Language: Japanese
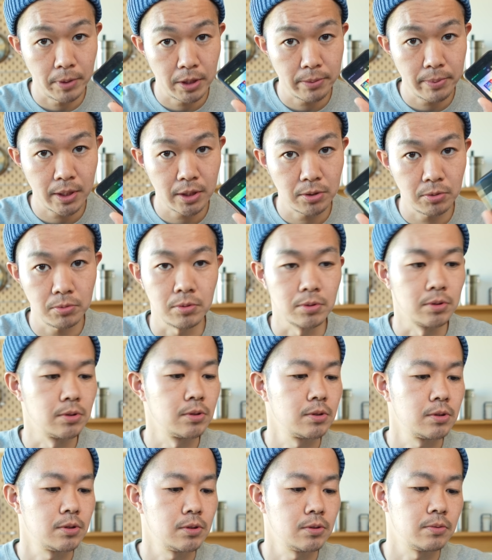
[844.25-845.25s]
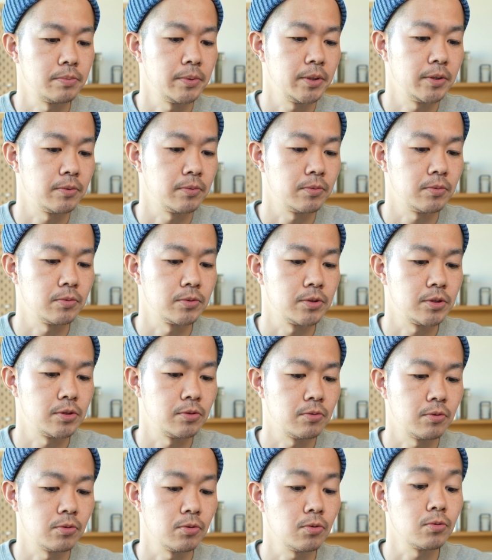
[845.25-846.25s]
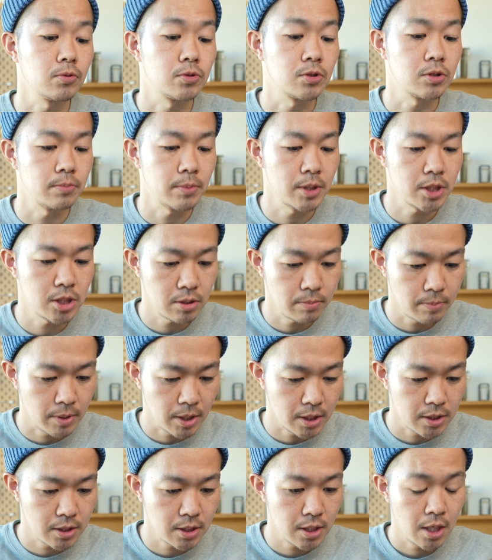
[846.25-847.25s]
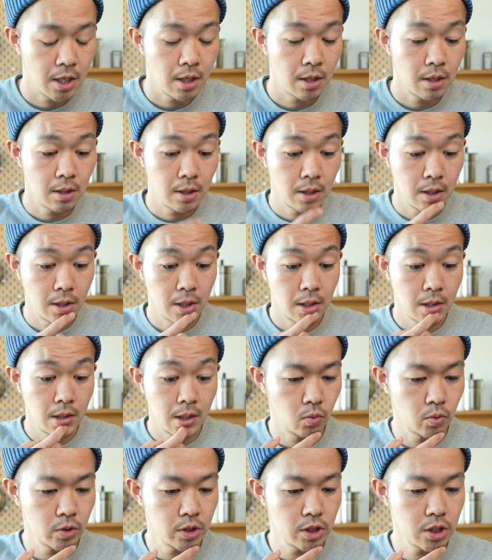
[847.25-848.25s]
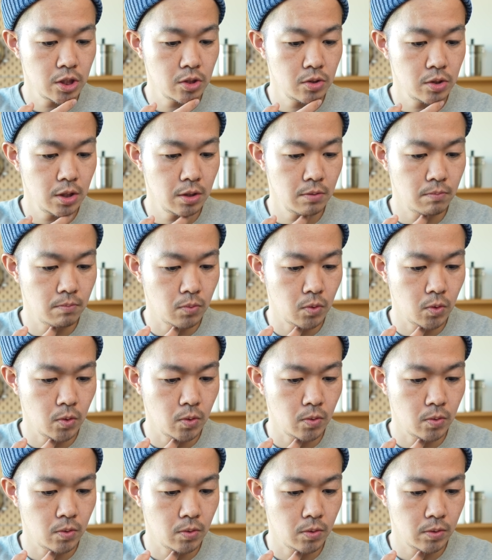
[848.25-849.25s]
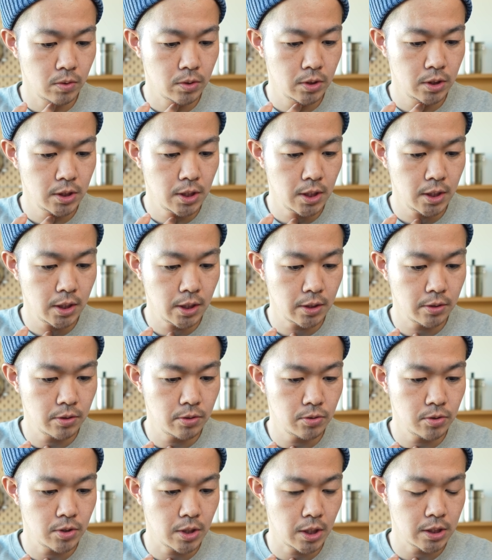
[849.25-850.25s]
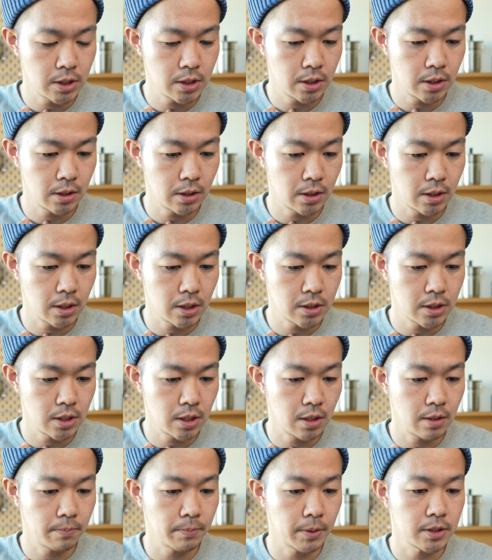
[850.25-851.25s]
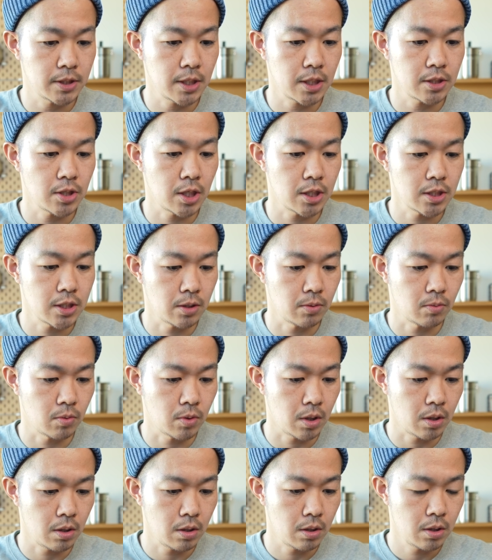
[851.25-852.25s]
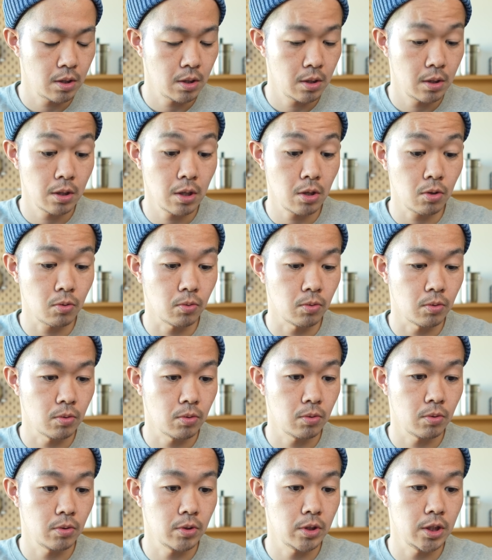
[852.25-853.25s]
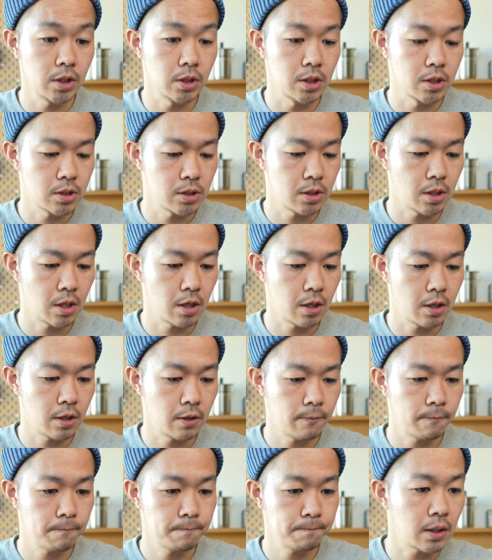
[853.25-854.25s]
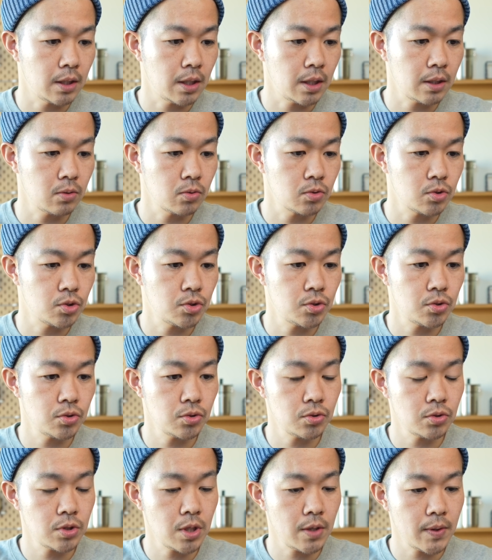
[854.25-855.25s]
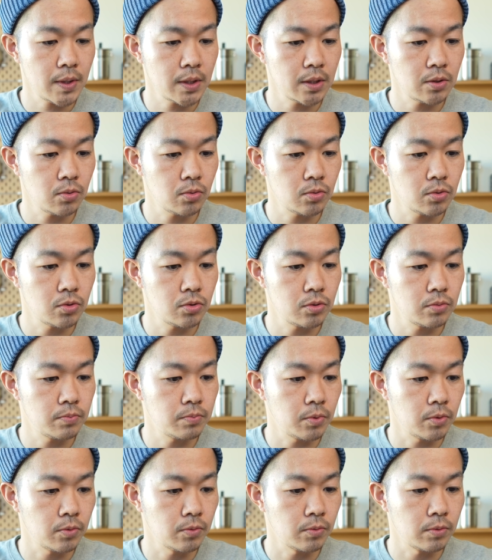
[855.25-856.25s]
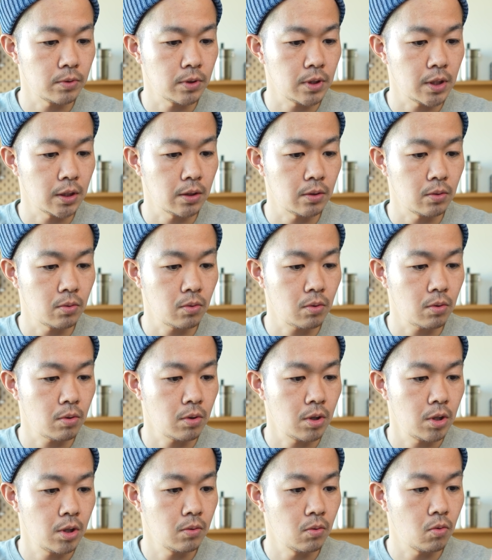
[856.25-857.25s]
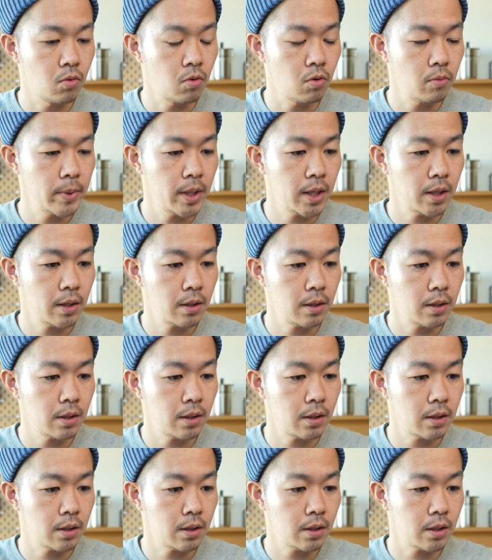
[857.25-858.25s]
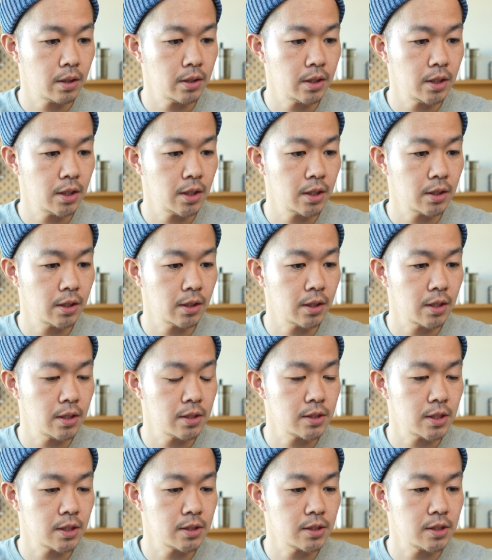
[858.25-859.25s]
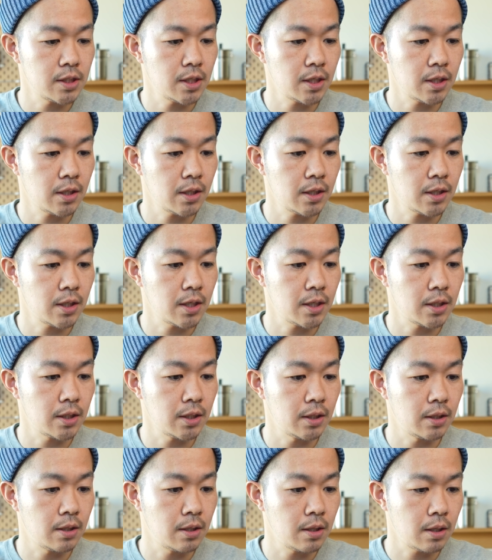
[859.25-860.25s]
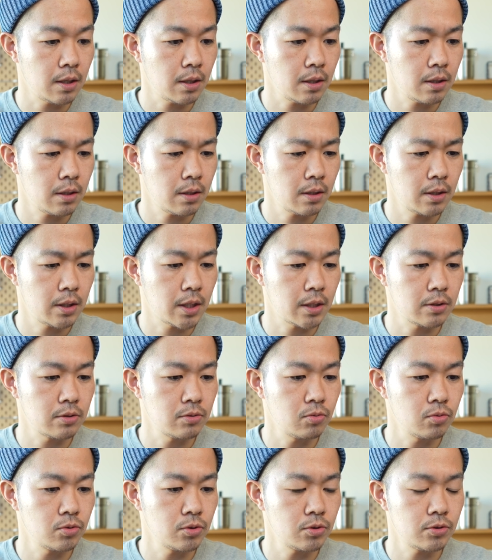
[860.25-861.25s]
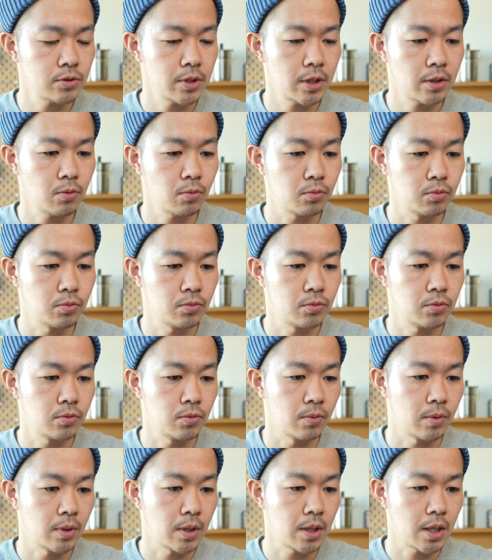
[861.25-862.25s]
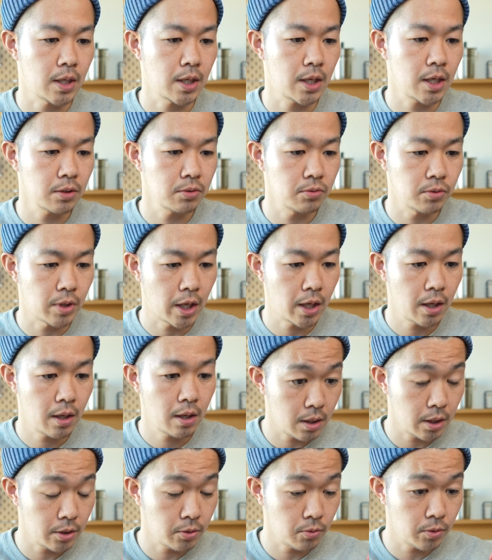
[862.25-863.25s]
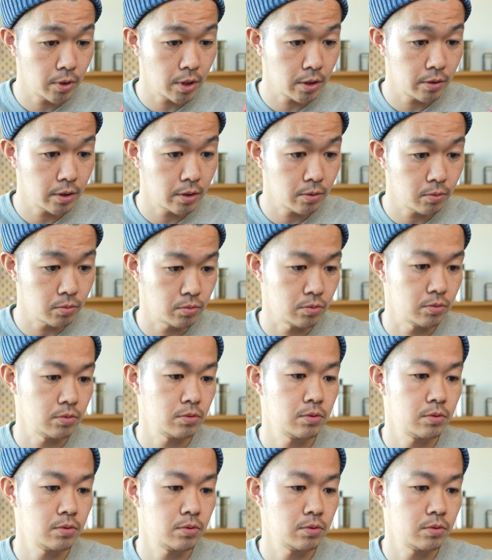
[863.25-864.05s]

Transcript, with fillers: メルマガの方を目を通しておくことをお勧めします。オキシクリーンも2298円から1838円とか、結構いいですね。であと週替わりのクーポンだとお米、えー、新潟県産月明かりが150円オフとかカヌレが400円オフ